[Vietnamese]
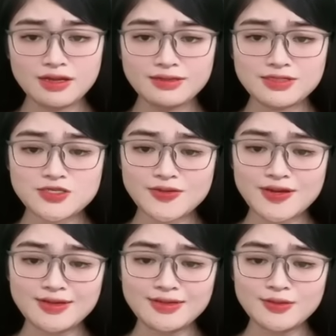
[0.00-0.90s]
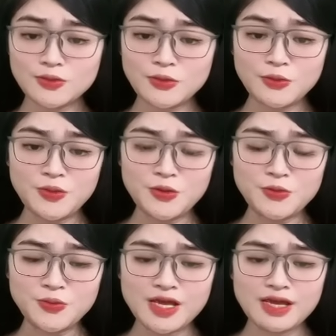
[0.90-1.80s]
Trước đây tôi không
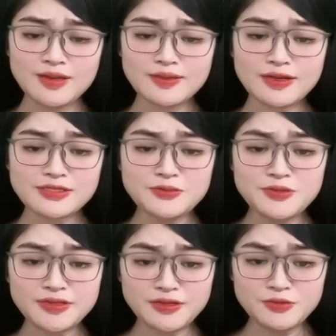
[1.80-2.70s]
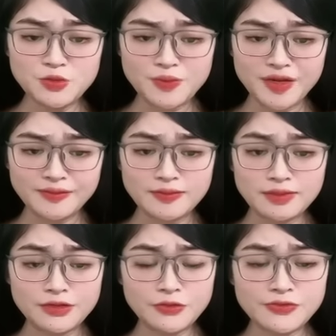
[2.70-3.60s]
hiểu tại sao người thân của mình
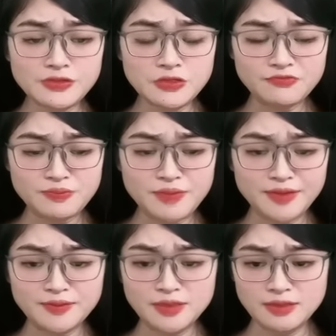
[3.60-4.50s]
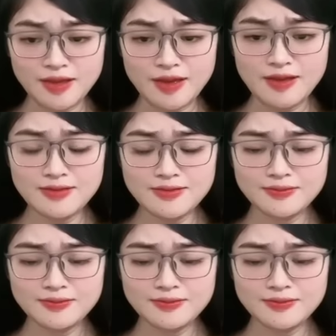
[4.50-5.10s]
lại đối xử với mình như thế.